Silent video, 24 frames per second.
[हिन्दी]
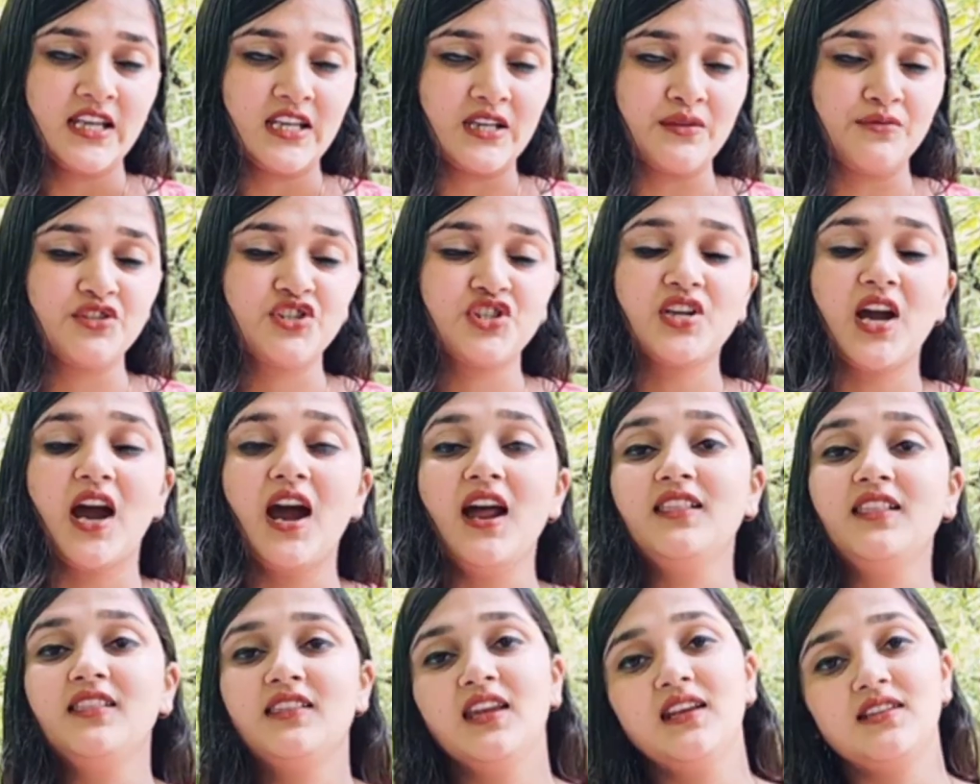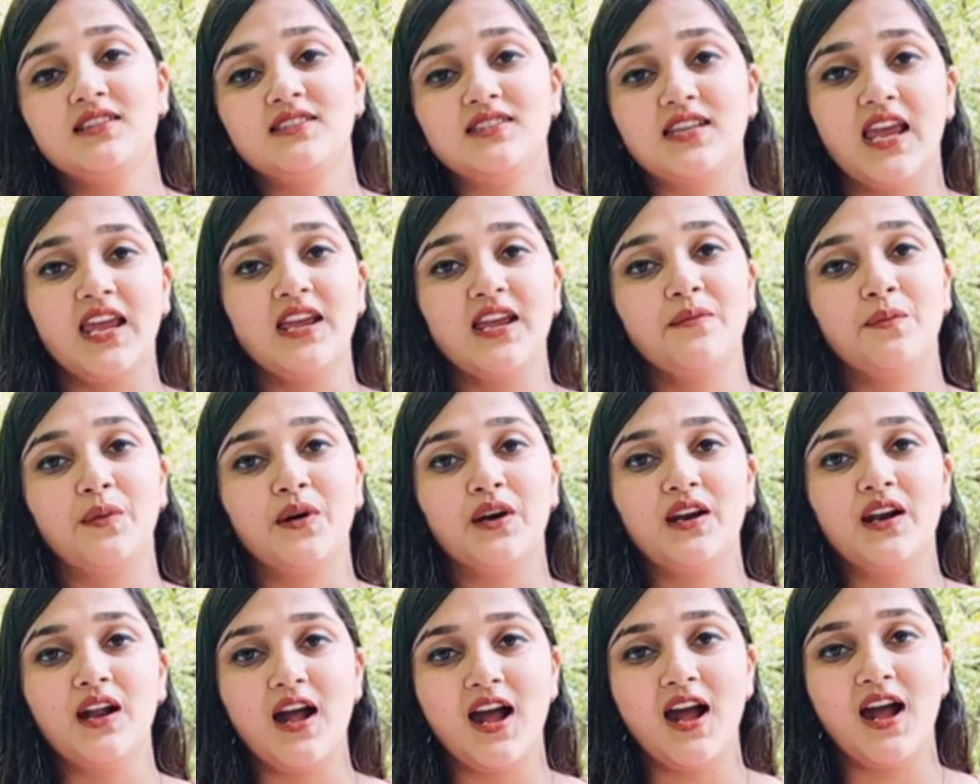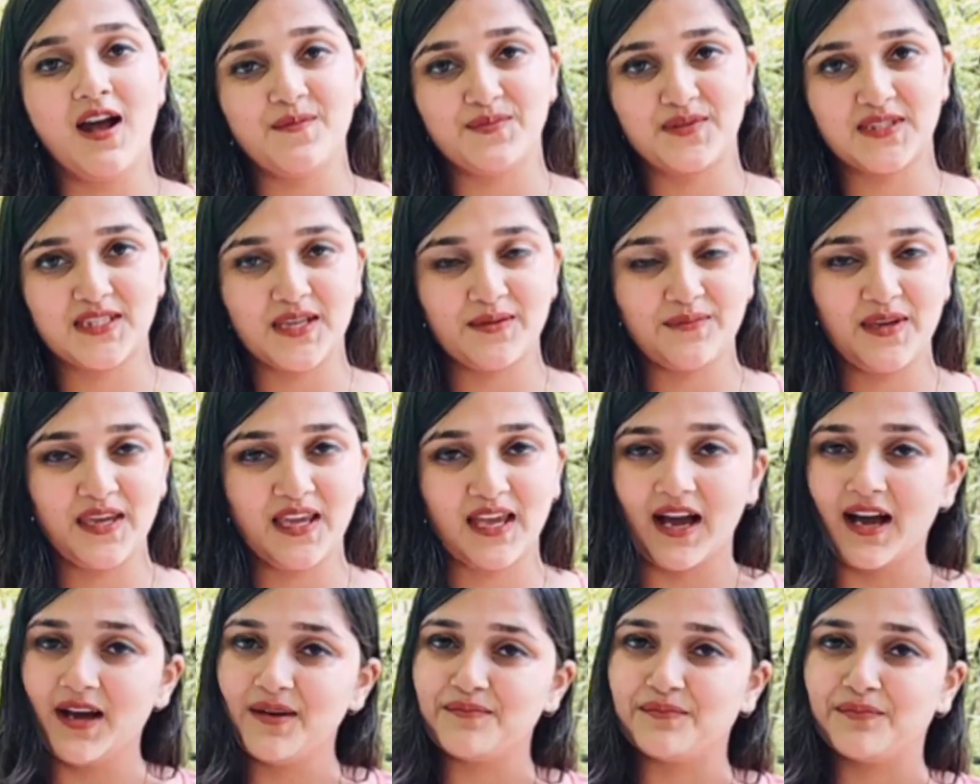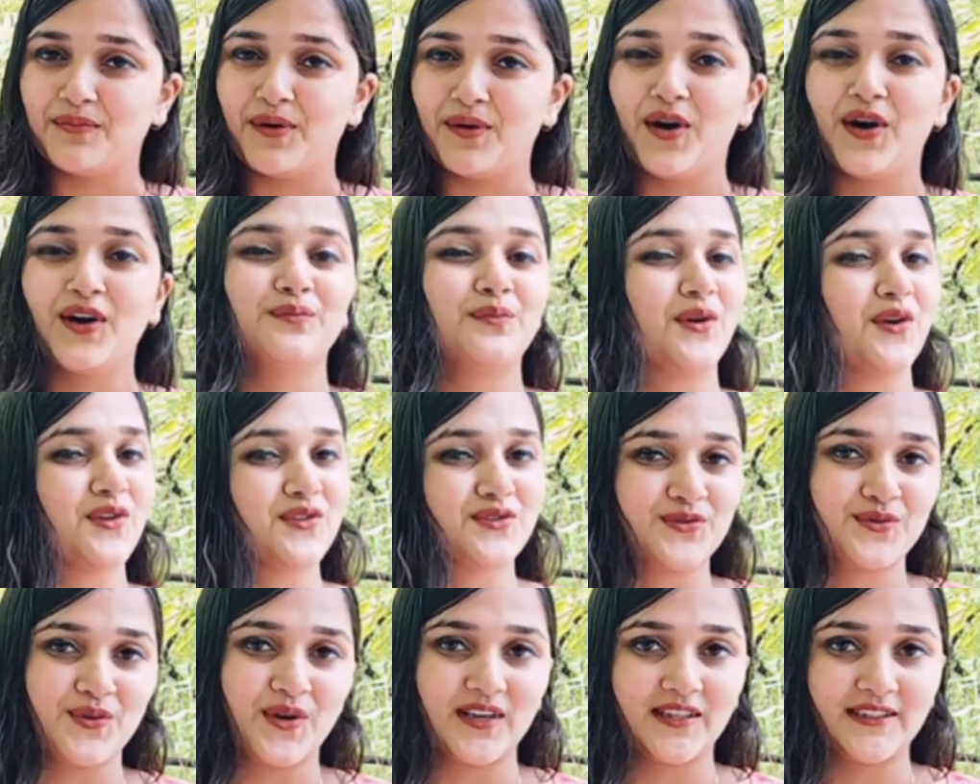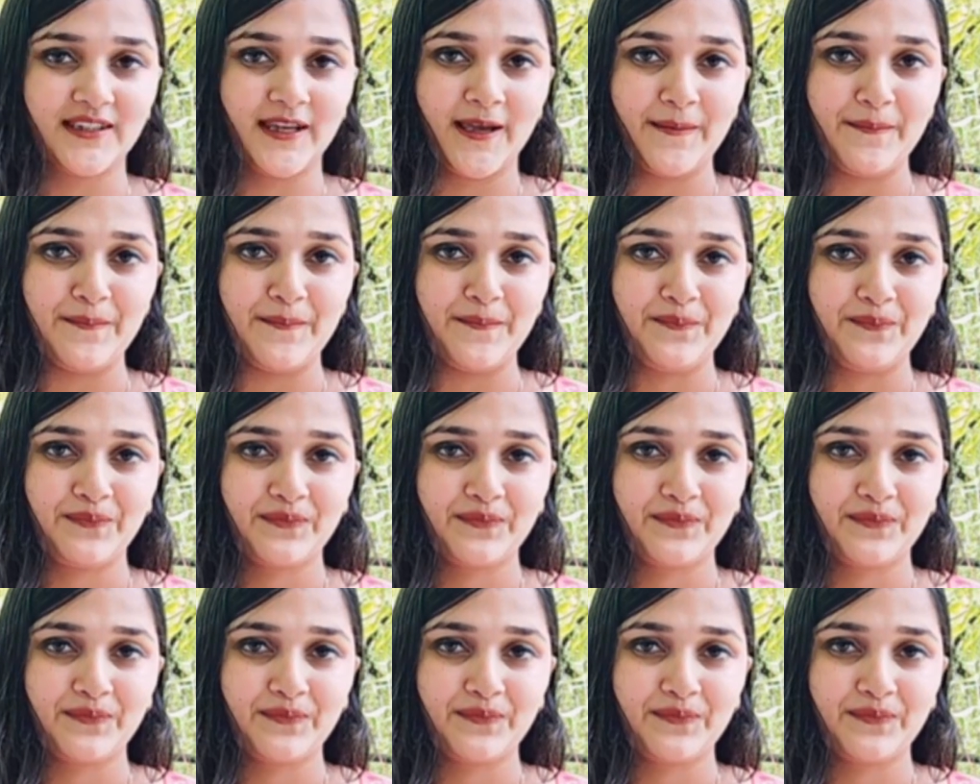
नमस्कार थिंक टैंक पर आप सभी का बहुत बहुत स्वागत है